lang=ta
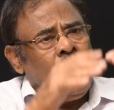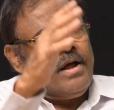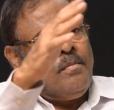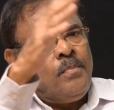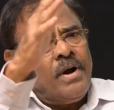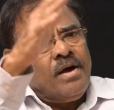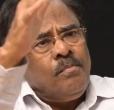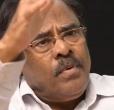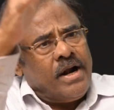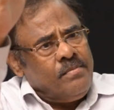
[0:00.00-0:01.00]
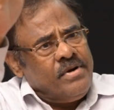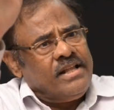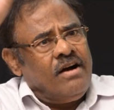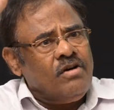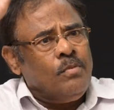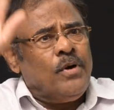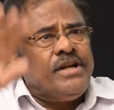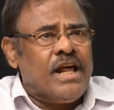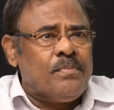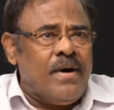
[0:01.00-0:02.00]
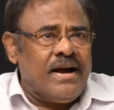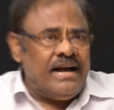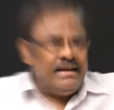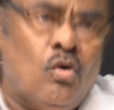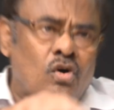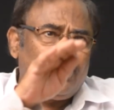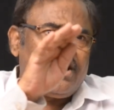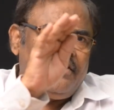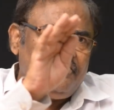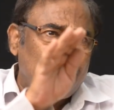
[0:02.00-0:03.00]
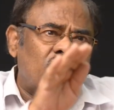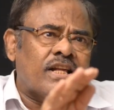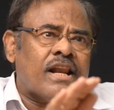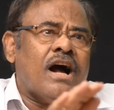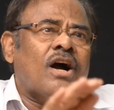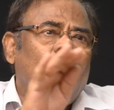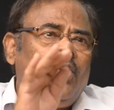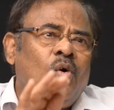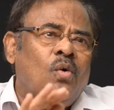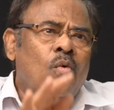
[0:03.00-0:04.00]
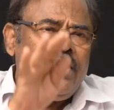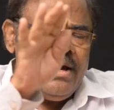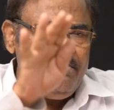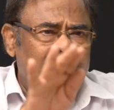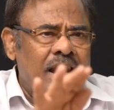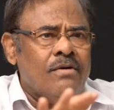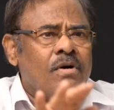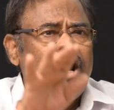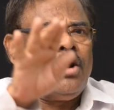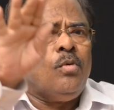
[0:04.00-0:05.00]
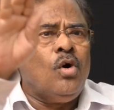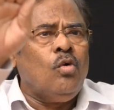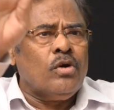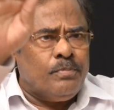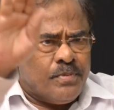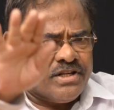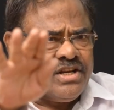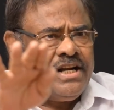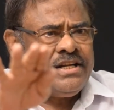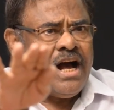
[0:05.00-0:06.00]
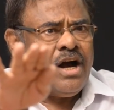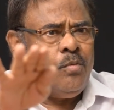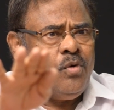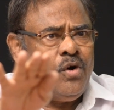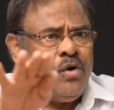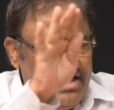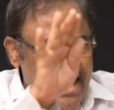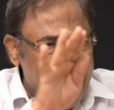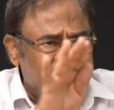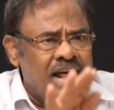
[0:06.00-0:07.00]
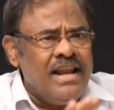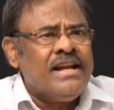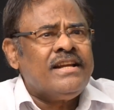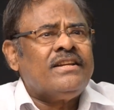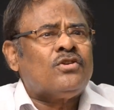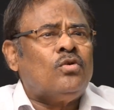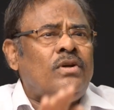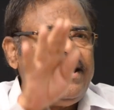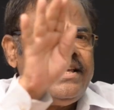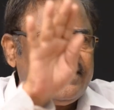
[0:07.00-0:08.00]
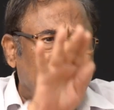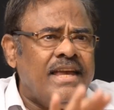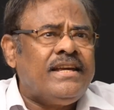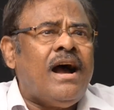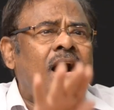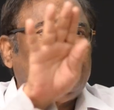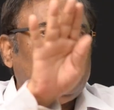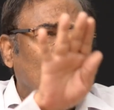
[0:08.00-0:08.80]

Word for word: பணம் பணம் பணம்னு தான் அவங்க போயிட்டே இருப்பாங்க ஒரு கவுன்சிலராகவோ ஒரு எம்எல்ஏவாகவோ ஒரு ஆகவோ தேர்தல் என்று சொல்லி ஜெயிக்காத